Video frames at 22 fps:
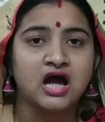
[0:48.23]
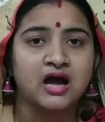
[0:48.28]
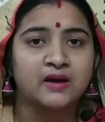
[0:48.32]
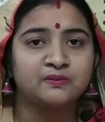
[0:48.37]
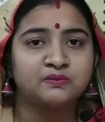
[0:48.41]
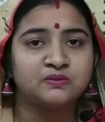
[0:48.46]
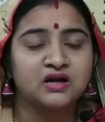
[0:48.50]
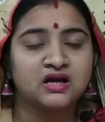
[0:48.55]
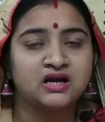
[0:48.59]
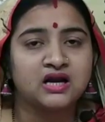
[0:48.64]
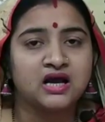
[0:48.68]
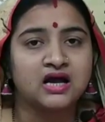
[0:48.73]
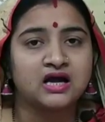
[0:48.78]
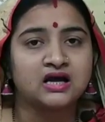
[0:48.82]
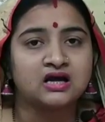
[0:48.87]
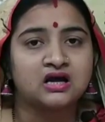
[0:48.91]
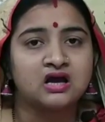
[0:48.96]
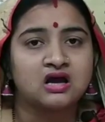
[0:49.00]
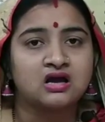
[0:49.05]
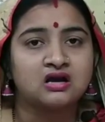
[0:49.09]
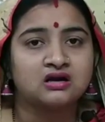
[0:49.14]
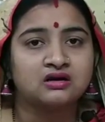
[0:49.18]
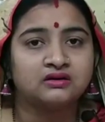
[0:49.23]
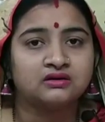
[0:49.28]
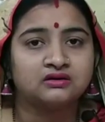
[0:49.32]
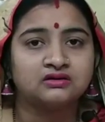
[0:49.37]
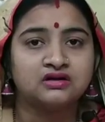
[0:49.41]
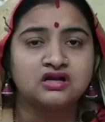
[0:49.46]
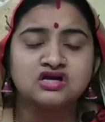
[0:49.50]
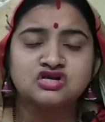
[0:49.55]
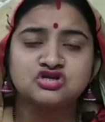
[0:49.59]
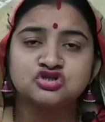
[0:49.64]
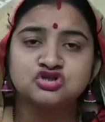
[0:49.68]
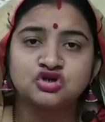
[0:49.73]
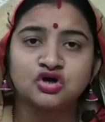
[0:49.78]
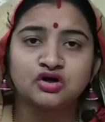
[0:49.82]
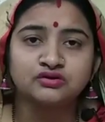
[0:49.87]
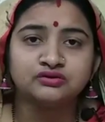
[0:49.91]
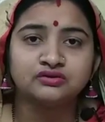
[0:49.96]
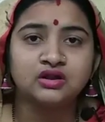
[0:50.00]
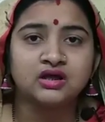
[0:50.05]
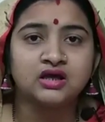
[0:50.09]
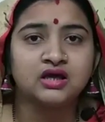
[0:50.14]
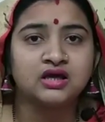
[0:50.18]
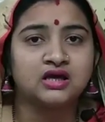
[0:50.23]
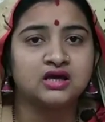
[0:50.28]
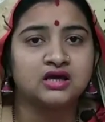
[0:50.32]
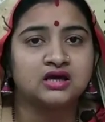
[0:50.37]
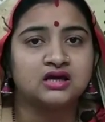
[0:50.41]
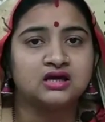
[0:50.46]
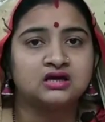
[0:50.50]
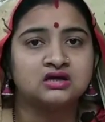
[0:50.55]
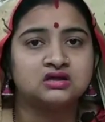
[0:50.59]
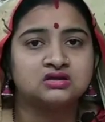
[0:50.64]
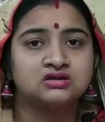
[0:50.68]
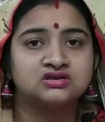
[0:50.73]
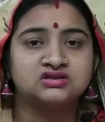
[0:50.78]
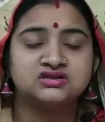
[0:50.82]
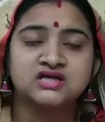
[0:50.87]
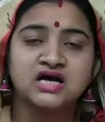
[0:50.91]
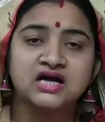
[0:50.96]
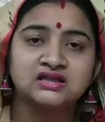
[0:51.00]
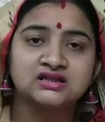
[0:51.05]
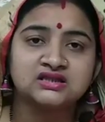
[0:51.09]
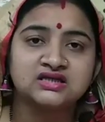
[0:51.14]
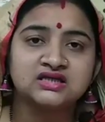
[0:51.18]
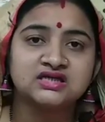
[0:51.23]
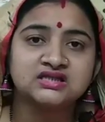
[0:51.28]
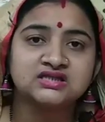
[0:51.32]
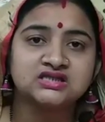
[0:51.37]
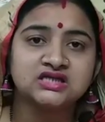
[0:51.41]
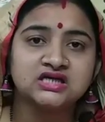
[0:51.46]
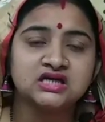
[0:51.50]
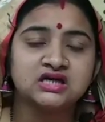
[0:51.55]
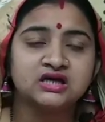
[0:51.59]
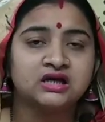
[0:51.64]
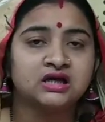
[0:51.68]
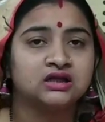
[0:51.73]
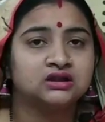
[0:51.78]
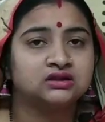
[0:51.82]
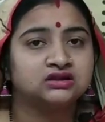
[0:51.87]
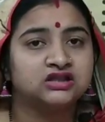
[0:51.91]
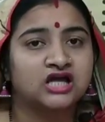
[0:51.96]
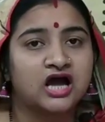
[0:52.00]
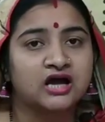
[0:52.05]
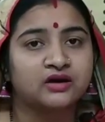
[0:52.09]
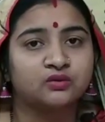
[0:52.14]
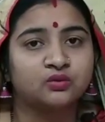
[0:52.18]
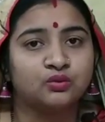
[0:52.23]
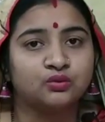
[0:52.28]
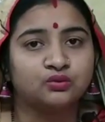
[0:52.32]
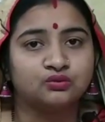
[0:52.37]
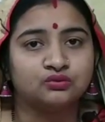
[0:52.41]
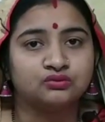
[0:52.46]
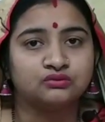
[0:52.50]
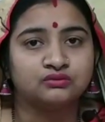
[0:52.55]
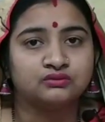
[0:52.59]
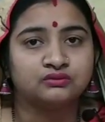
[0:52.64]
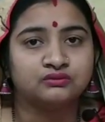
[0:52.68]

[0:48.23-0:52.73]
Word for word: আপনারা নিঃসন্দেহে যা দিয়েছি তা করুন